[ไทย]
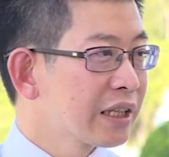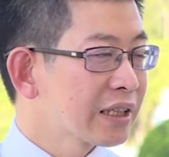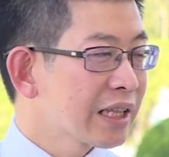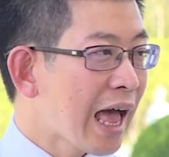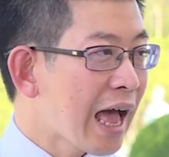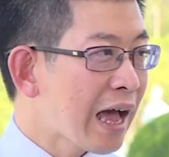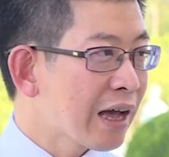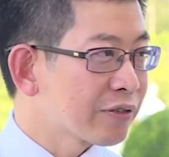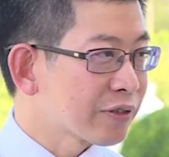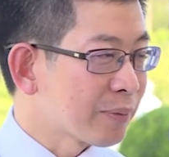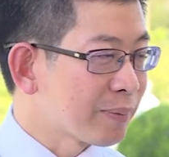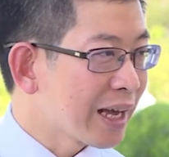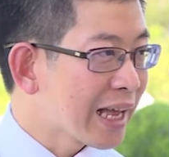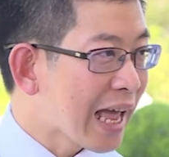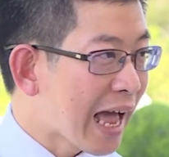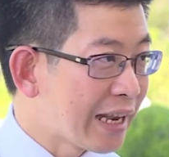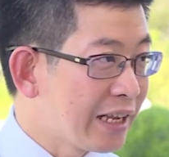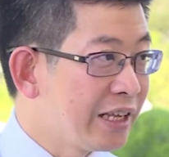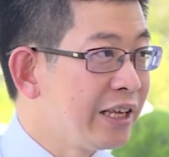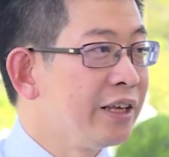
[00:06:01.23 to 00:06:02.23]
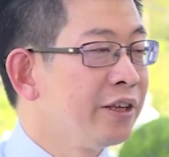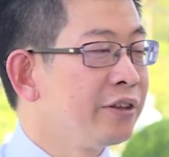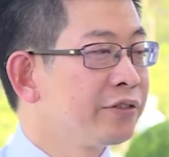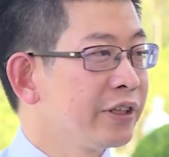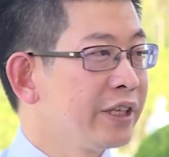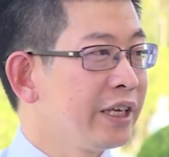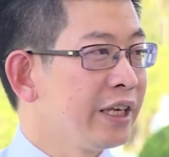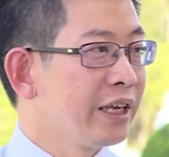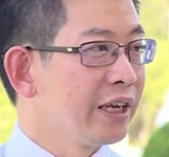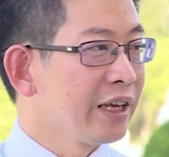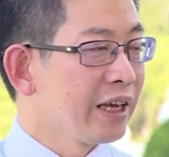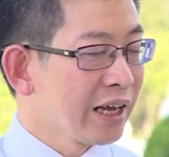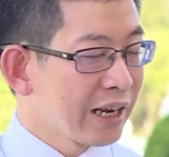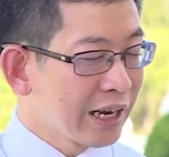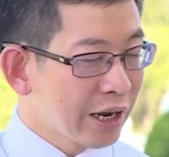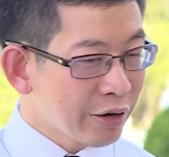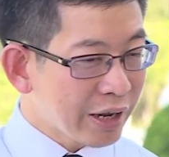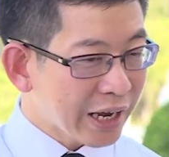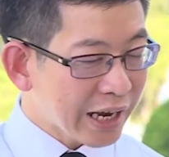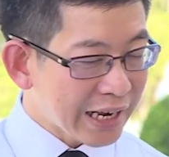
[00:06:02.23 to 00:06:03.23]
ตั้งสำนักงงาน EEC
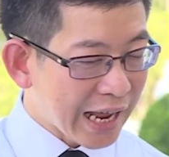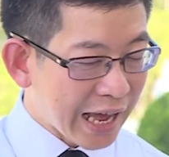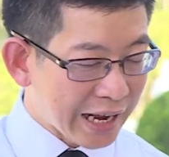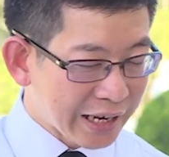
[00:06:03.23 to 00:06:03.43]
แล้วในขณะ